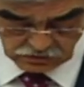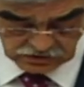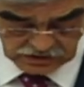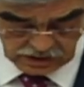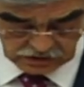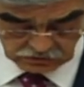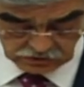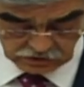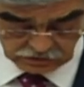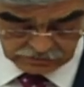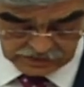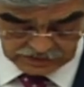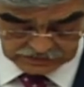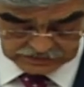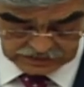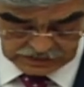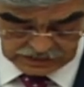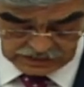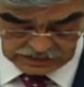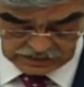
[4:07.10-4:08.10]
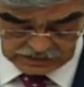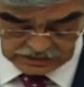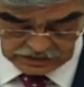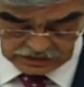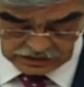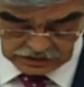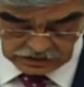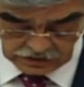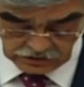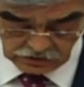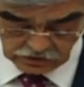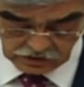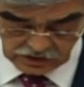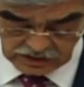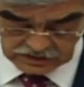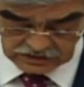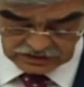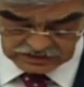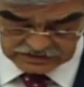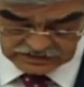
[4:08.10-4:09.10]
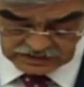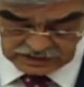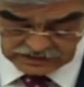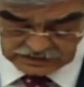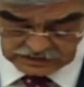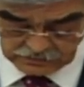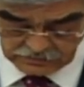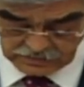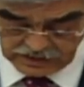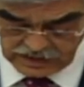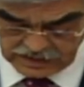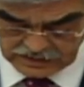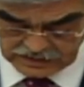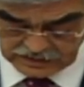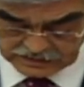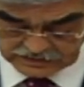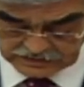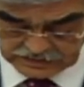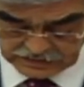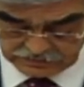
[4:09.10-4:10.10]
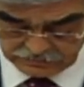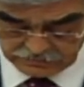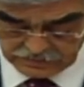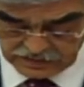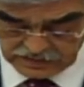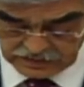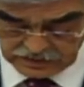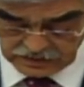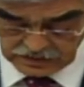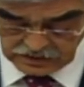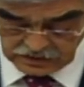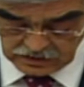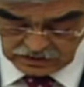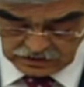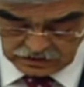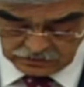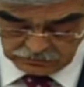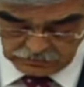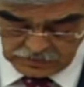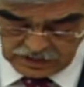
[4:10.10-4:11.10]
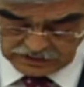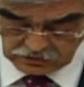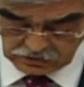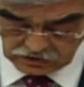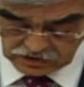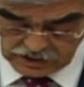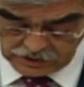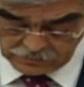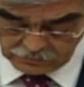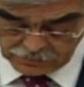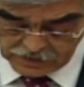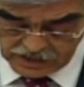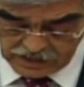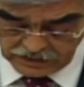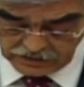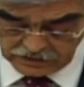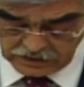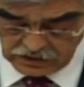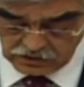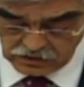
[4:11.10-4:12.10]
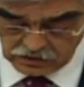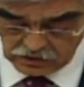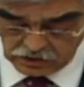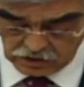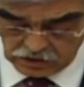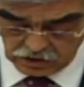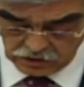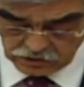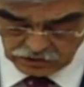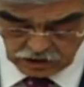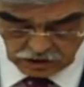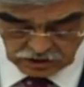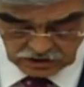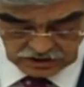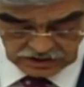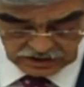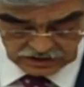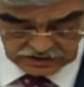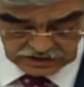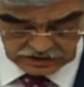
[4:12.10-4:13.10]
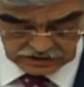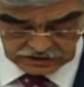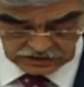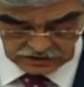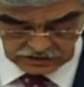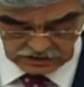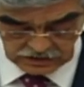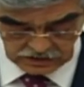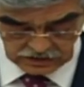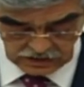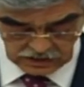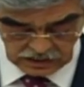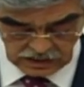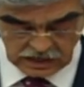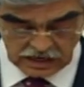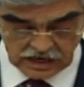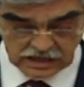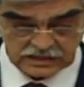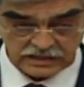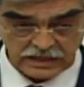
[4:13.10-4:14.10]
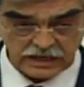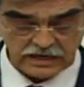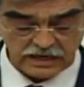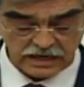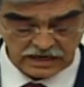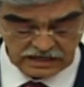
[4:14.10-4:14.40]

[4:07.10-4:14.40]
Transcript: uzak durmakta. Yukarıda saydığım her kesime düşen pay 14 yıldır artarak